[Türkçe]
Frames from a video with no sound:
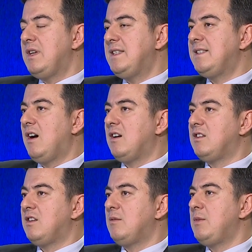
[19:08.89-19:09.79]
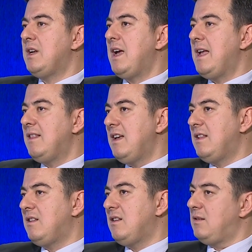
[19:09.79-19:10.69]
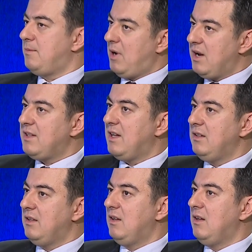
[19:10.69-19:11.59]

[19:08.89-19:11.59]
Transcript: hisse artırımıyla elde ettiğiniz paradan